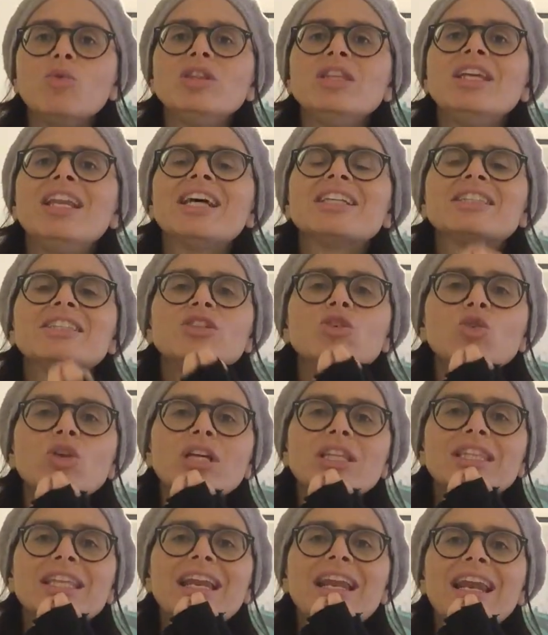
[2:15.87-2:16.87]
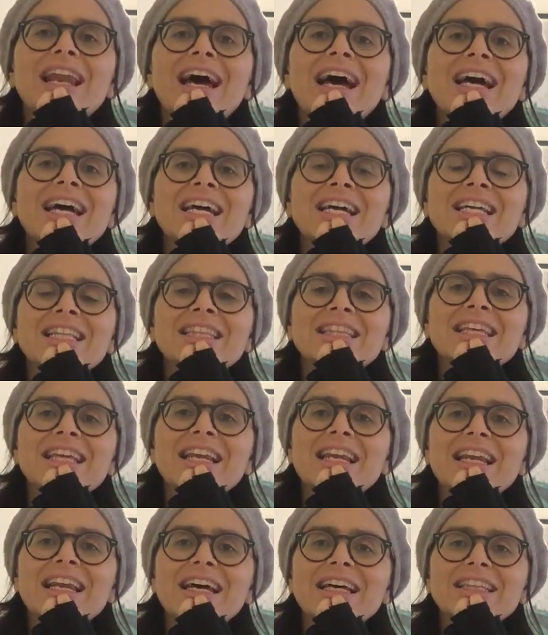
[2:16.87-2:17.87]
Quindi l'azione del,
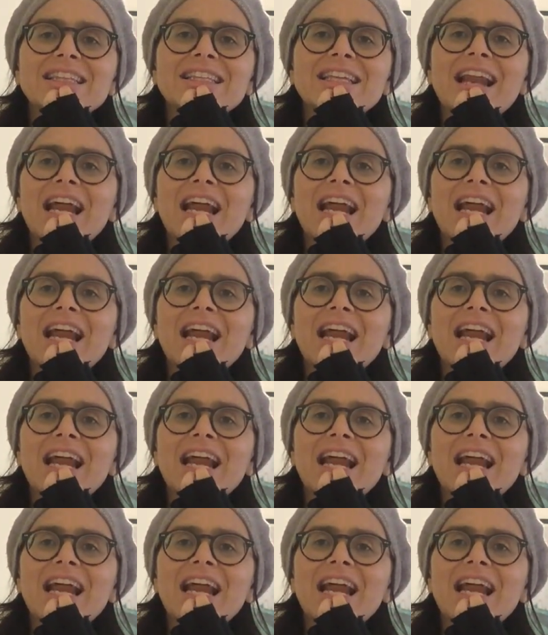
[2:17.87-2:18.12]
del,